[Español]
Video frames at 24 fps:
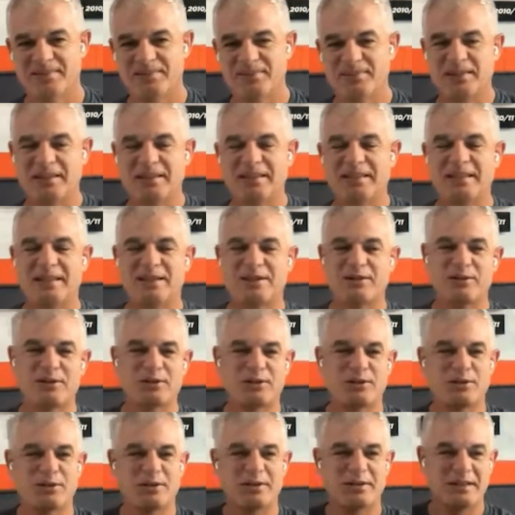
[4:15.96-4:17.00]
Buen día,
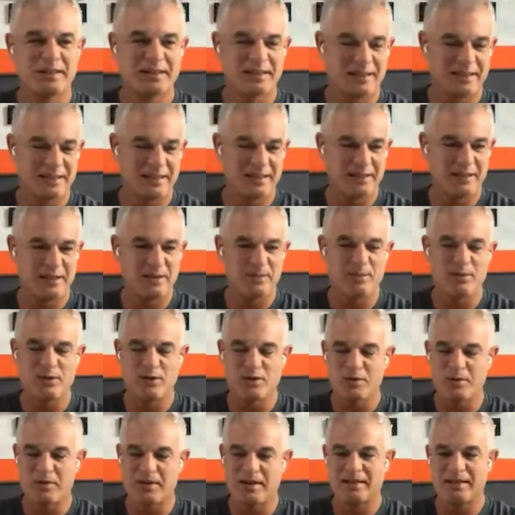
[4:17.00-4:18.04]
Roberto, buen día, equipo,
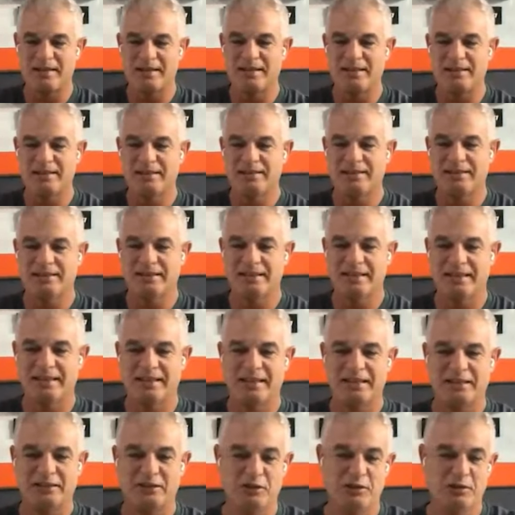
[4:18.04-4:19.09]
¿cómo andan?
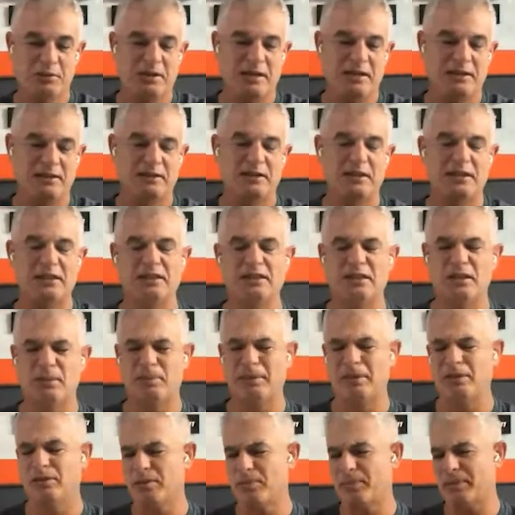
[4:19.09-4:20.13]
Eh, todo bien, triste,
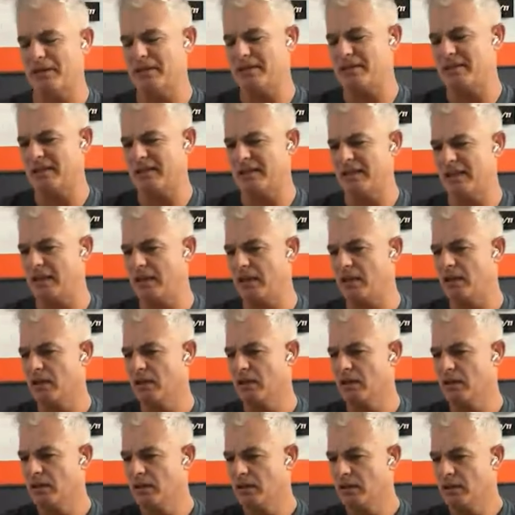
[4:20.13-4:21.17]
pero me parece que
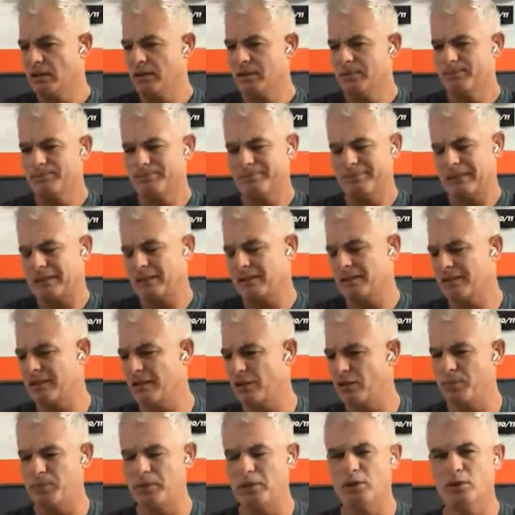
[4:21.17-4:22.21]

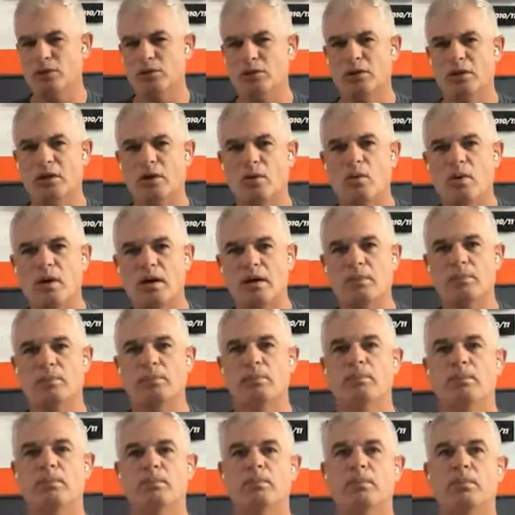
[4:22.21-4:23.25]
los pilotos de quad,
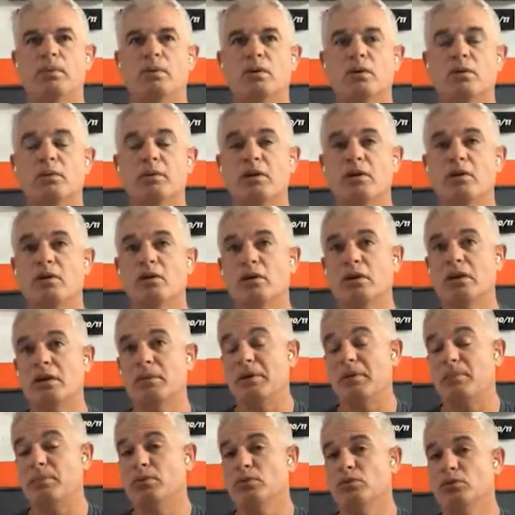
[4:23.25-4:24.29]
por lo menos de
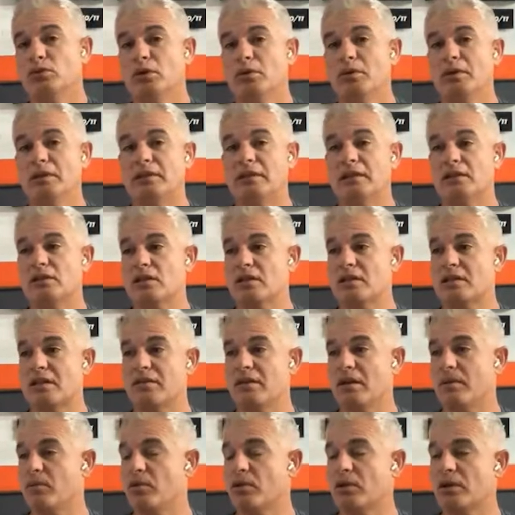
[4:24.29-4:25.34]
mi punto de vista, ya
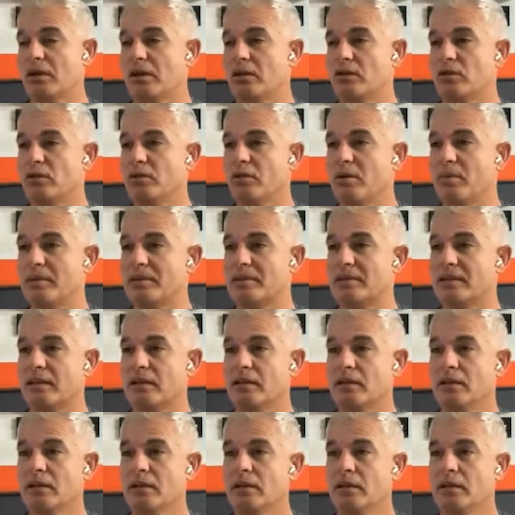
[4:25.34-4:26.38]
sabíamos que esto iba a pasar.